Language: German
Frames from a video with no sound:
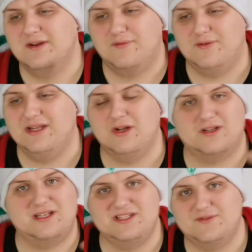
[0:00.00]
Für die
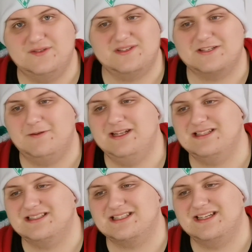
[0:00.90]
Leute, die nicht wissen, was gemeint
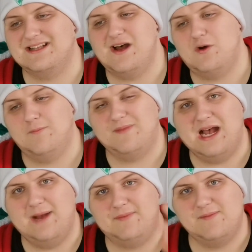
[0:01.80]
ist, es geht darum,
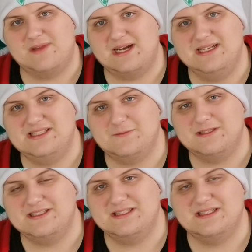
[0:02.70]
ab dem
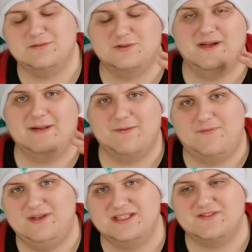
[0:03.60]
23., also ab dem
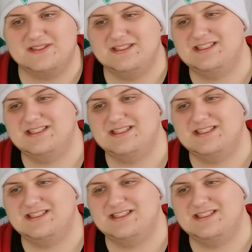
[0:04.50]
24.